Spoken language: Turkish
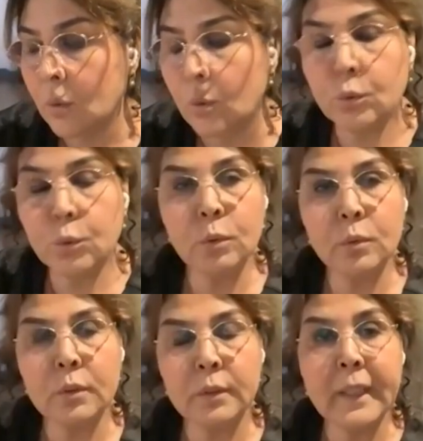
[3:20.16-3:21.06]

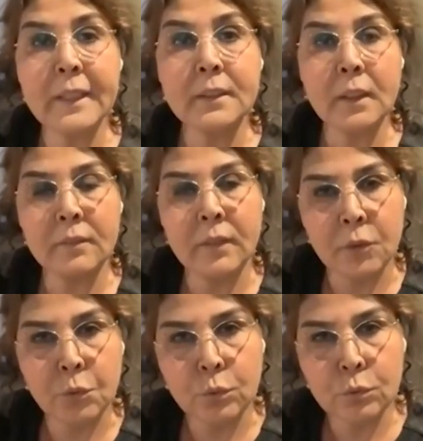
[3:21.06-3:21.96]
okul desteği
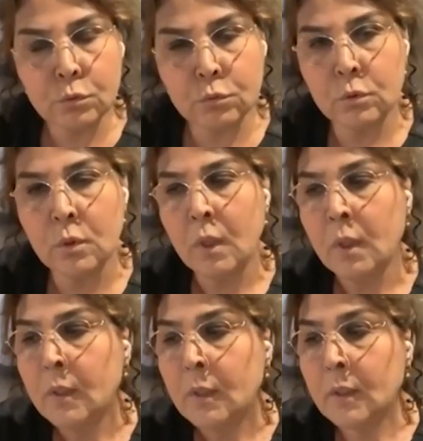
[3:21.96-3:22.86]
veriyoruz.
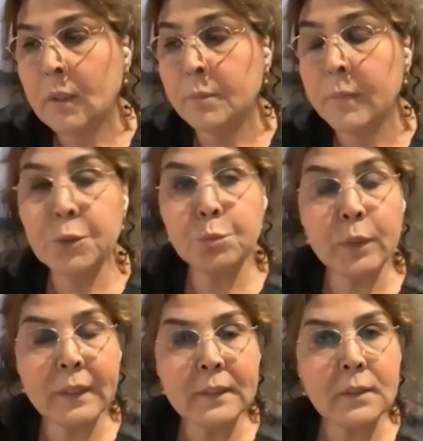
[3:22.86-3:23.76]

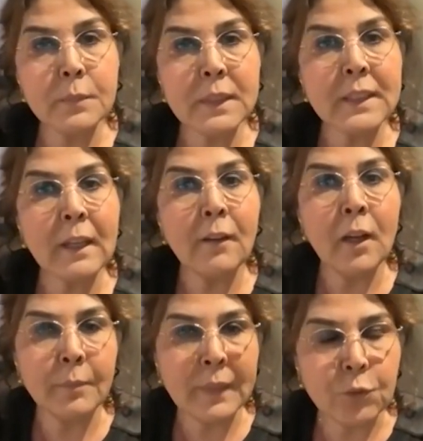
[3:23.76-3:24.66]
Mecburiyetimiz
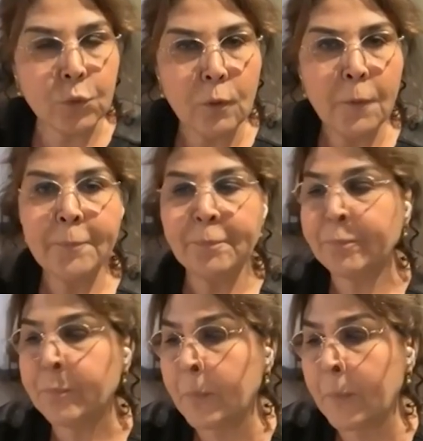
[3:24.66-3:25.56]
devam ediyor.
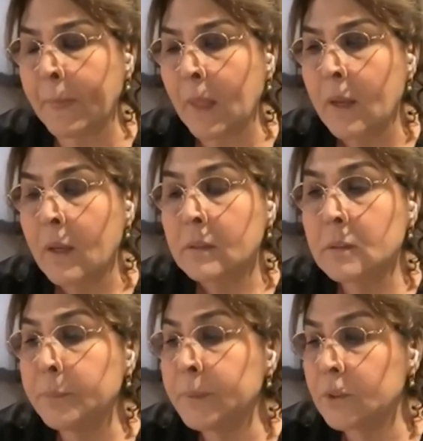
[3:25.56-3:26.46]

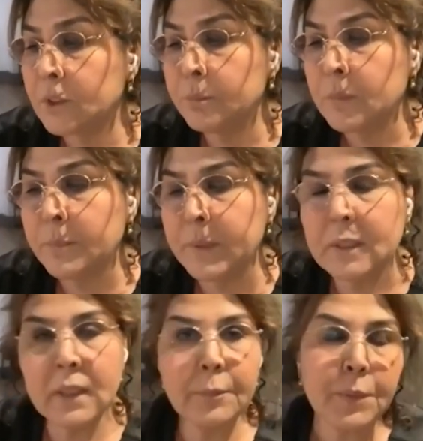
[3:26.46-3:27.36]
Tabii şimdi
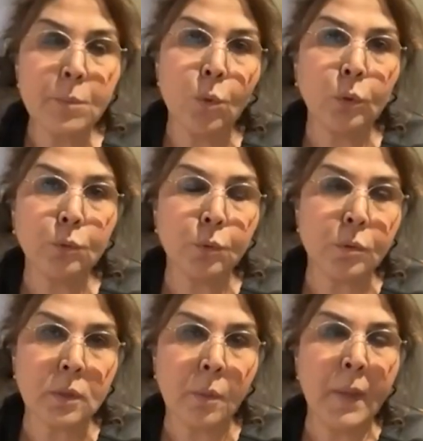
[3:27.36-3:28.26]
bir deprem
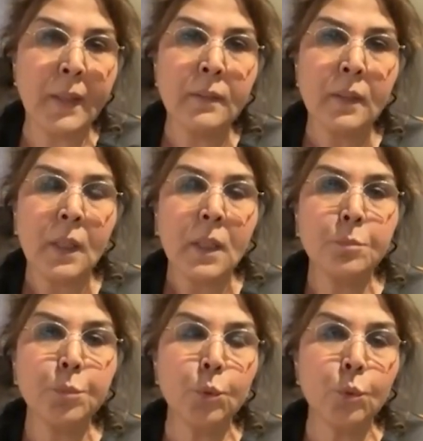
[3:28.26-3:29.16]
olduğu zaman
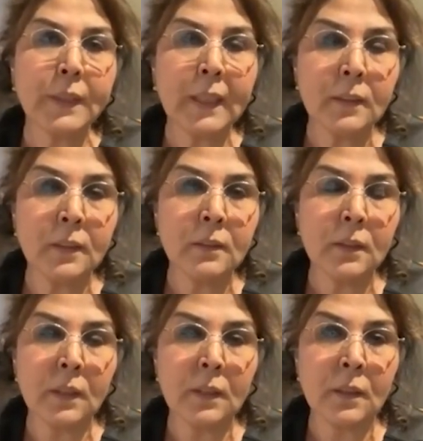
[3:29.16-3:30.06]
bu ülkenin